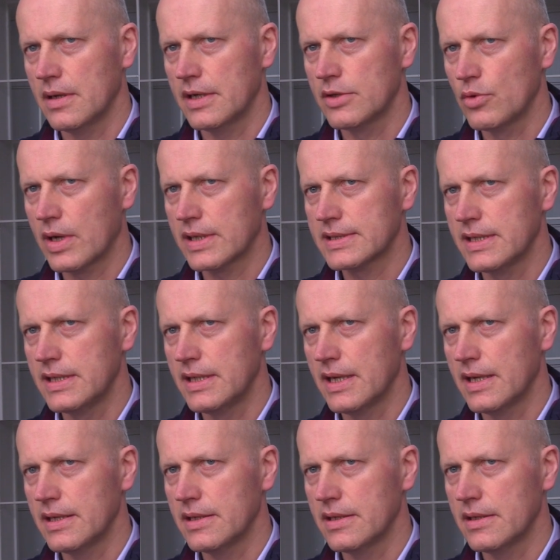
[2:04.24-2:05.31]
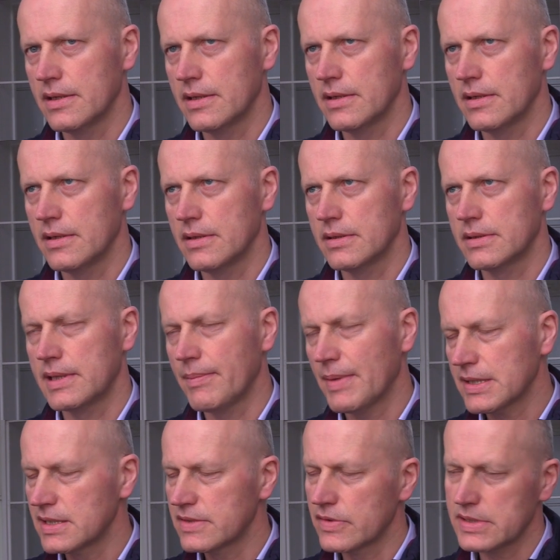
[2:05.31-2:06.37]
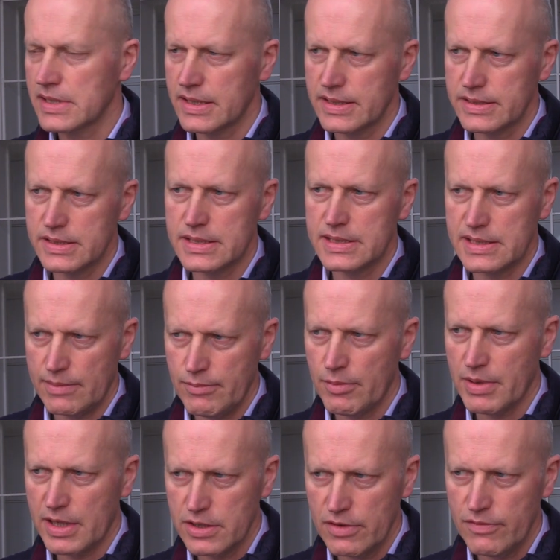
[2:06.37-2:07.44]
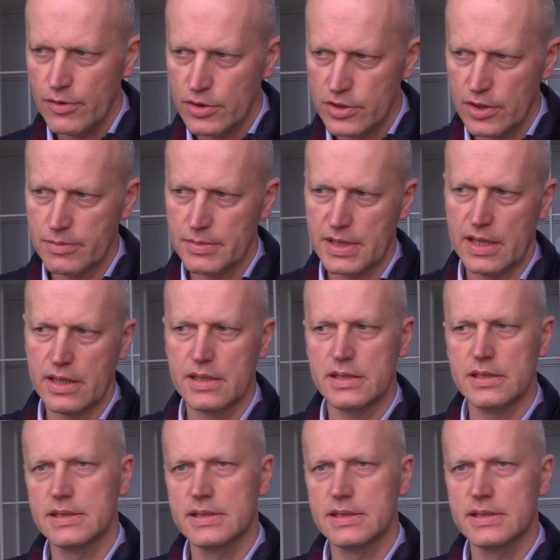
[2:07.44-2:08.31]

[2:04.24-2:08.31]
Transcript: edukacyjnej tematy związane z samą radiofonią tak?